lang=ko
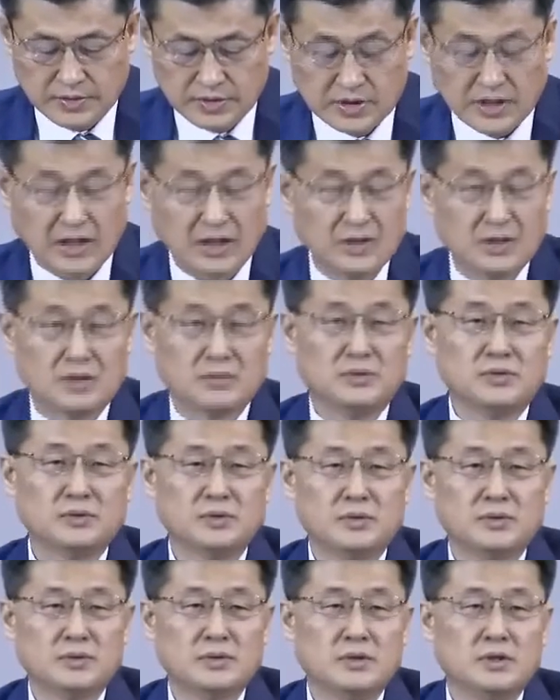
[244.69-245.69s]
자, 여러분
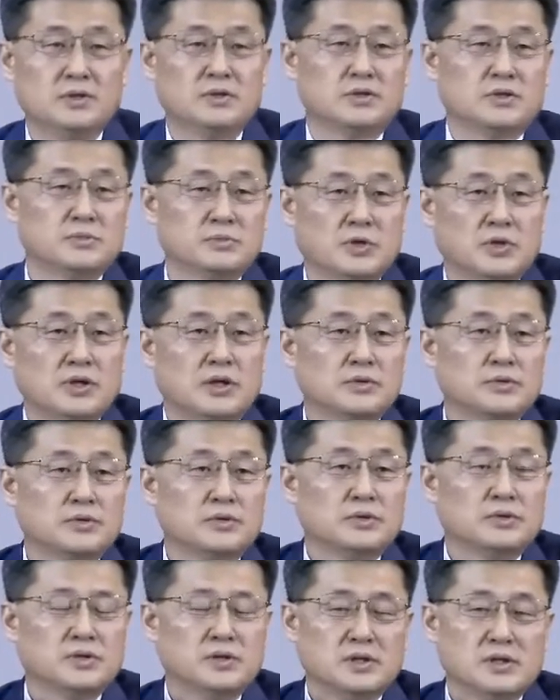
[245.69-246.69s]
이것이
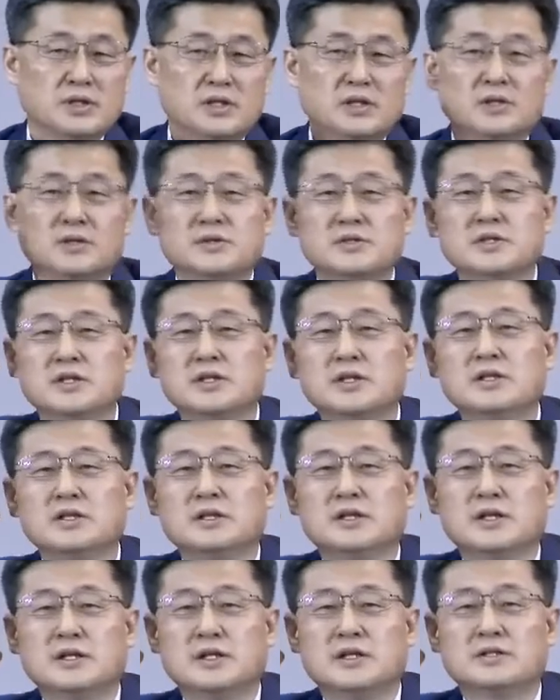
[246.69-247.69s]
뭐라고요? 이것이
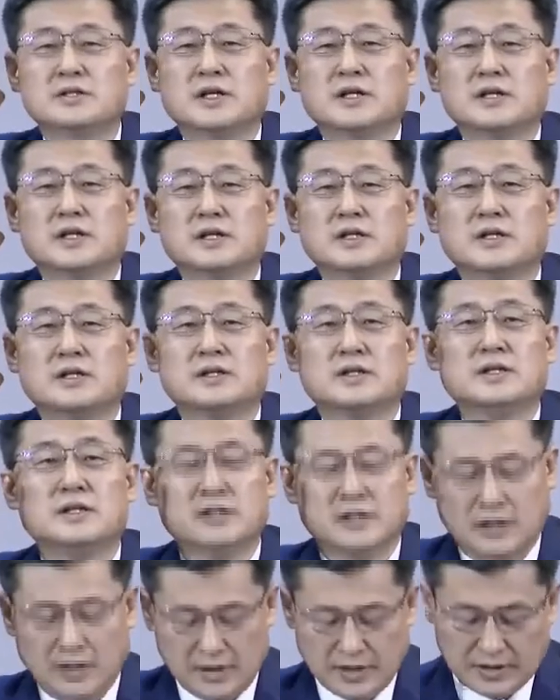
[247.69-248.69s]
인간의 생각이라
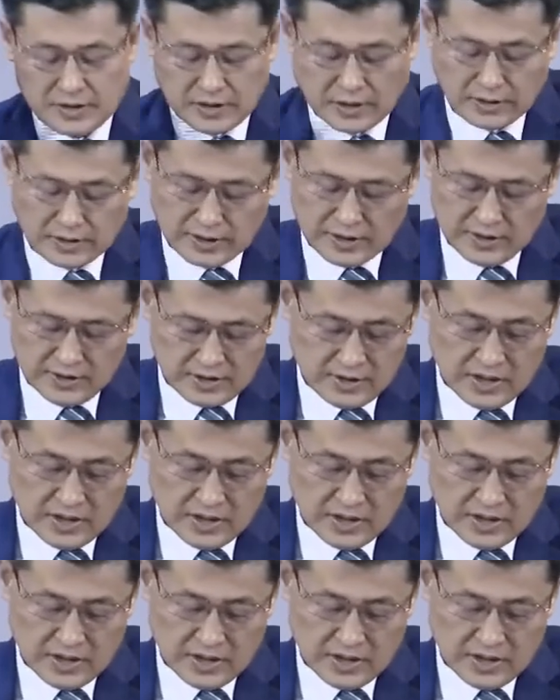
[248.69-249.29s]
인간의 생각.